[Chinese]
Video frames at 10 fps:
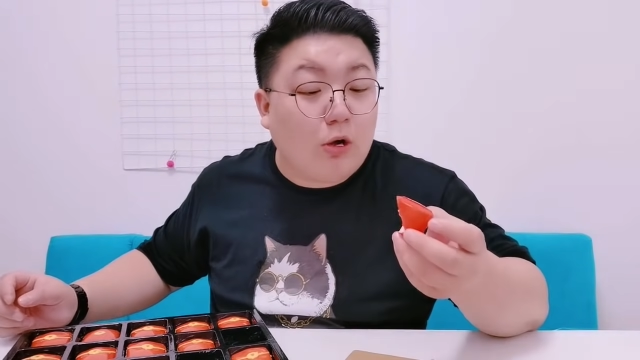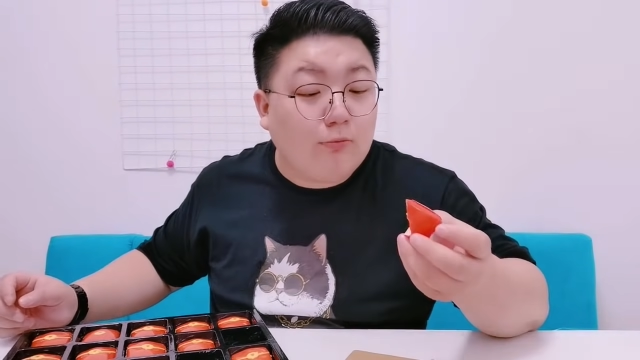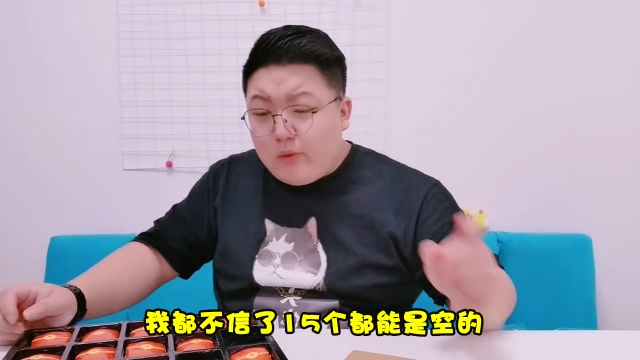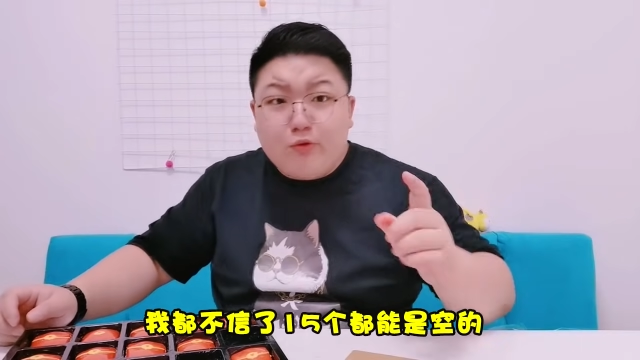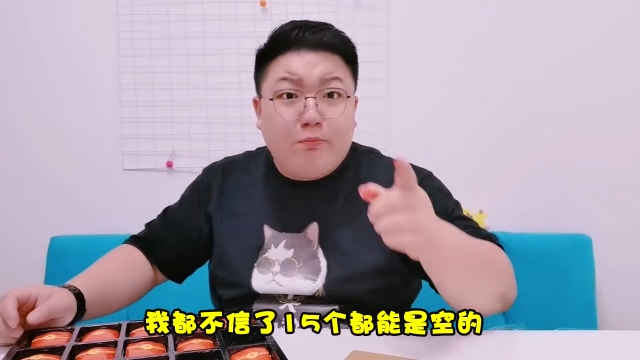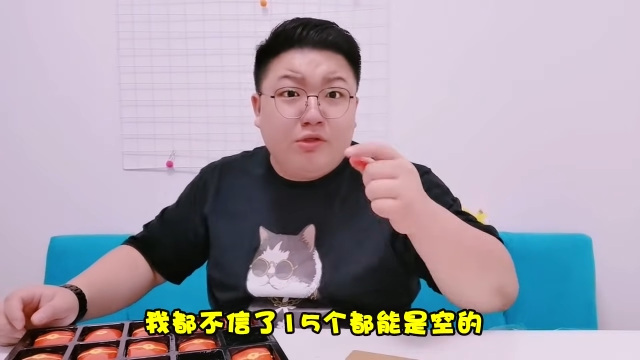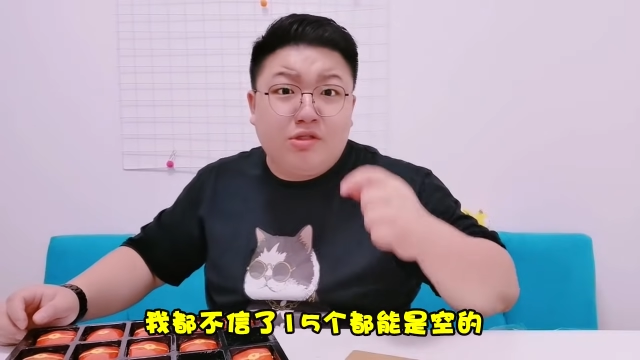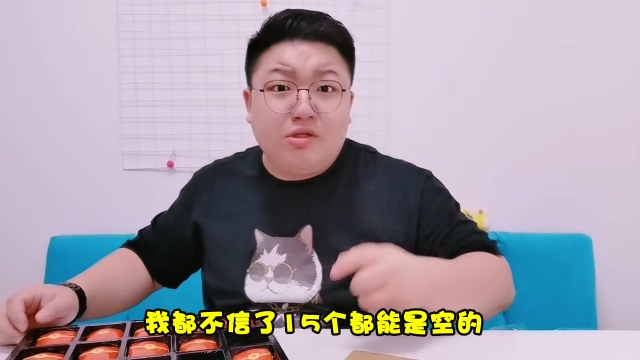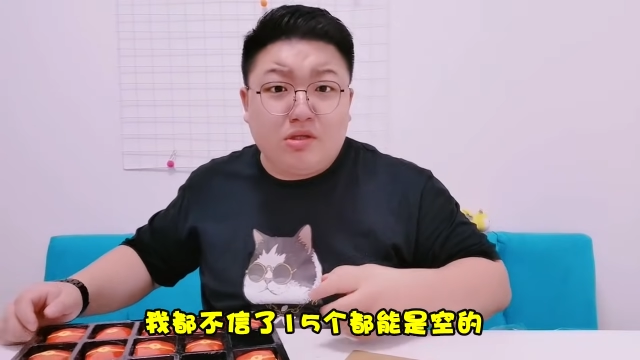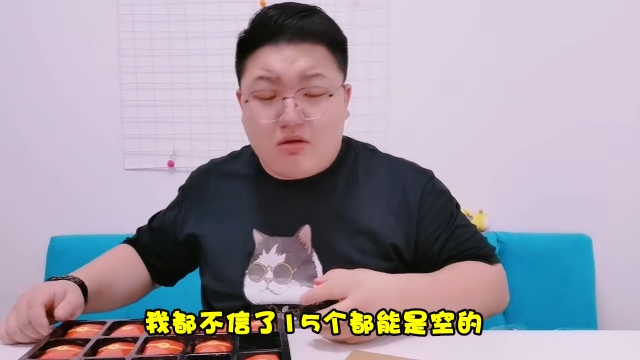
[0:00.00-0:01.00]
我就不信
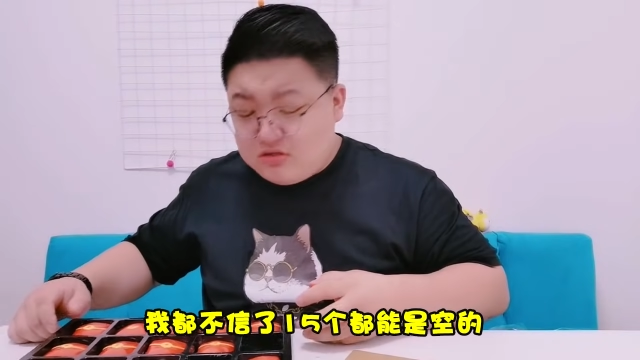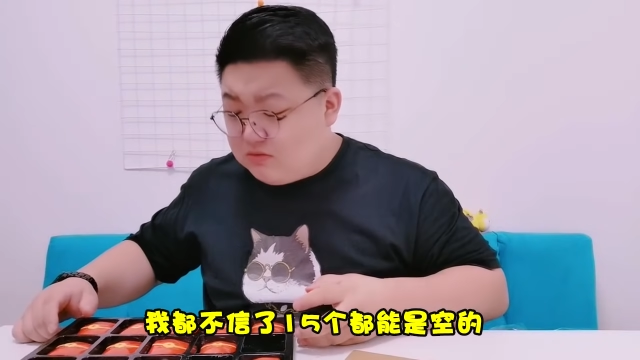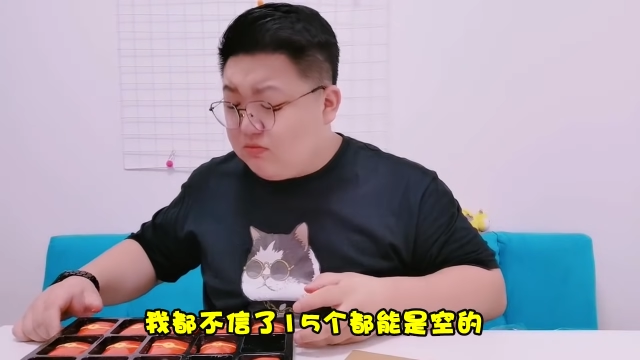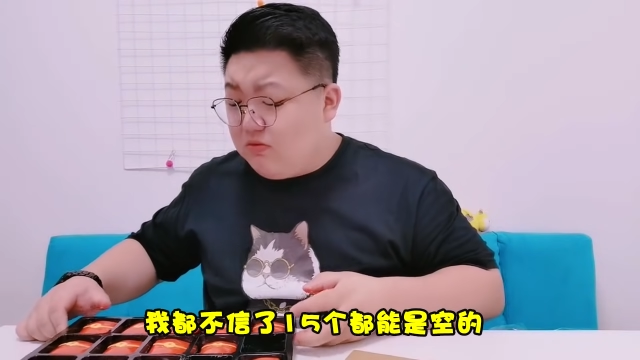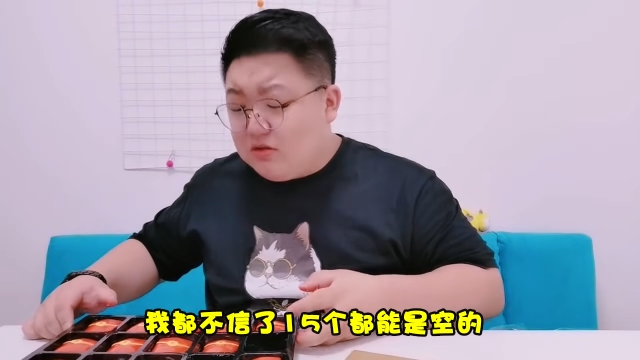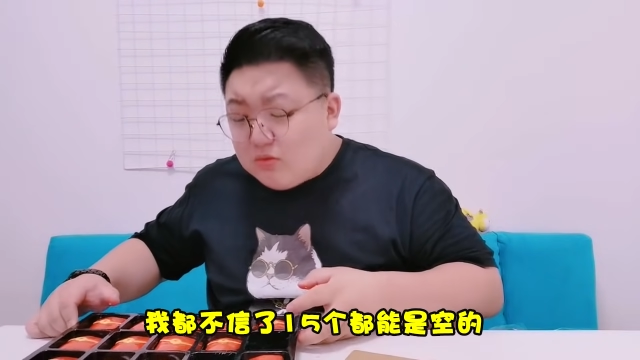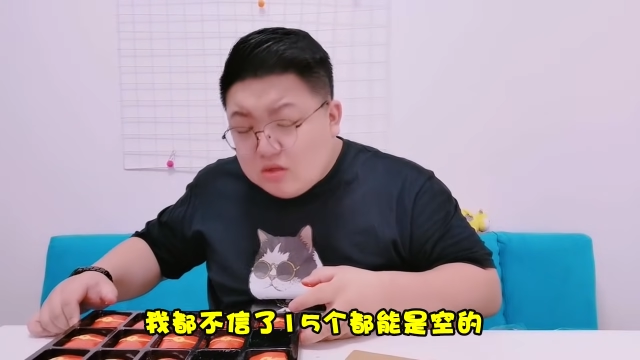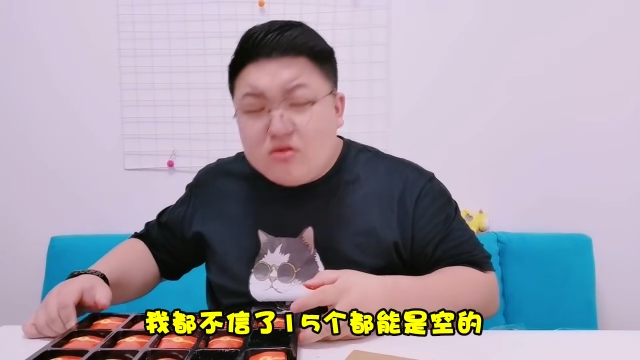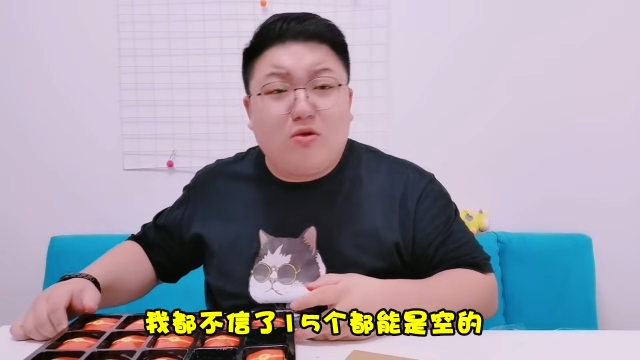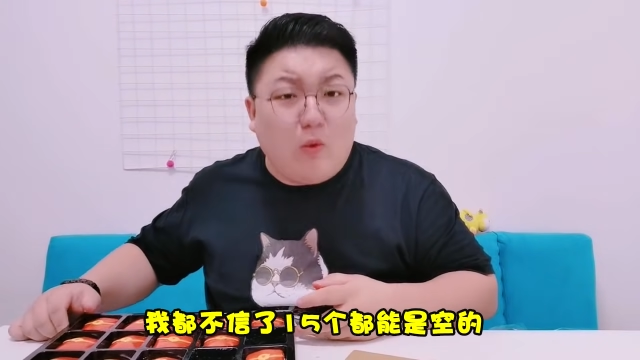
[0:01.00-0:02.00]
了，十五个都能
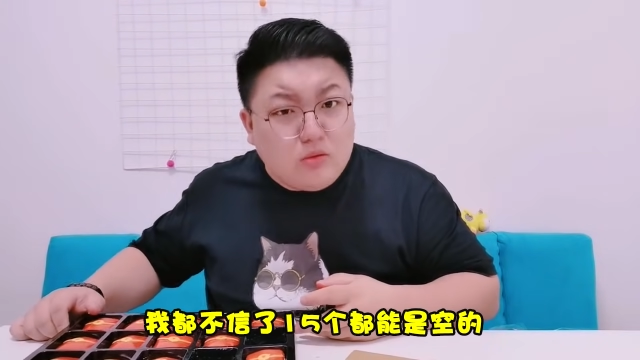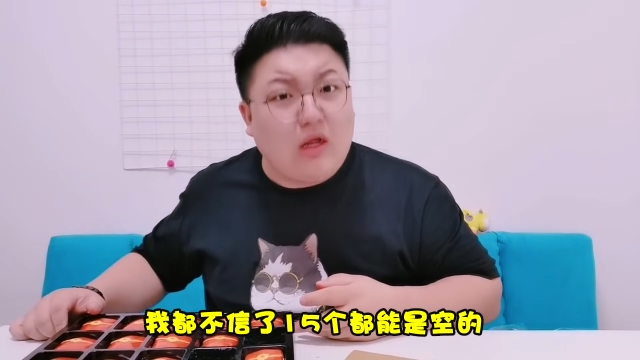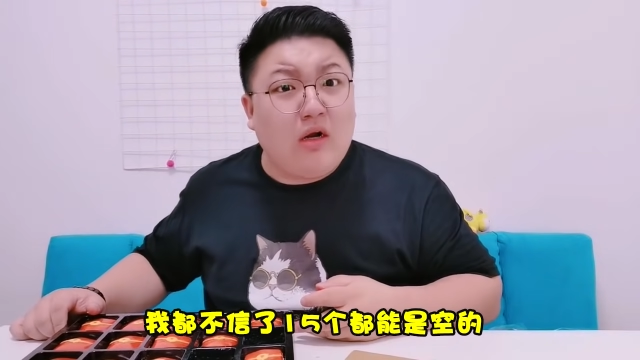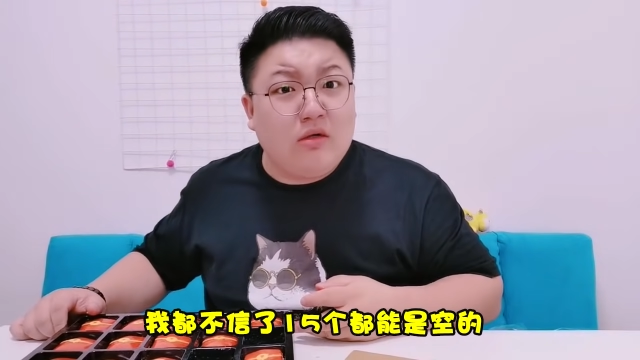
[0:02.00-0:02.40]
是空的，